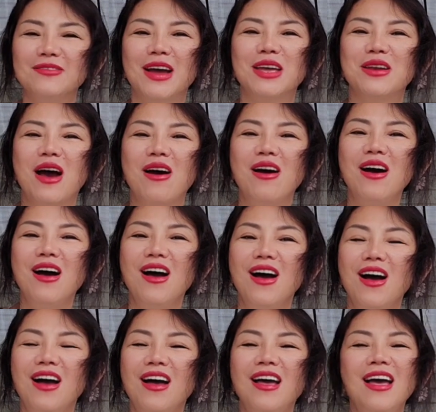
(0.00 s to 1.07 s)
vậy đó
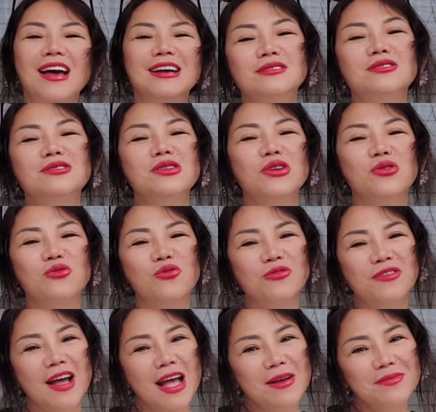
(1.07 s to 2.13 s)
thương hiệu của
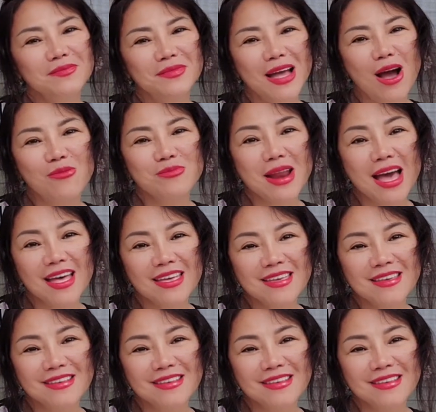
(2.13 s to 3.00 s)
pháp ông đây